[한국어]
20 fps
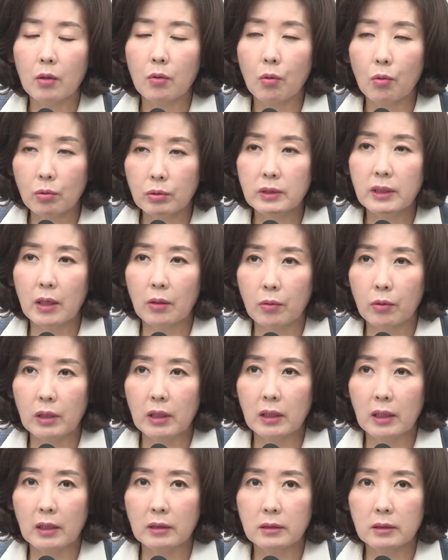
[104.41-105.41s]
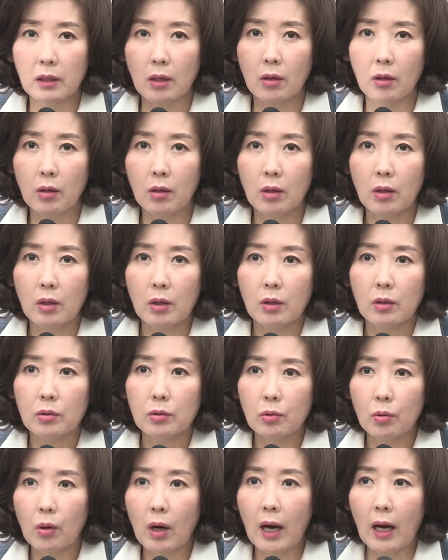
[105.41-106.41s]
공세로 인해서,
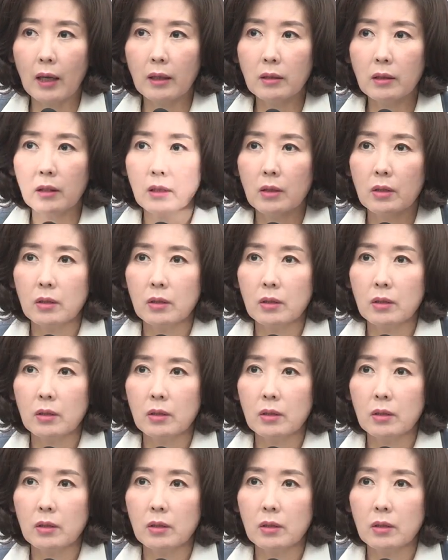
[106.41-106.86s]
또한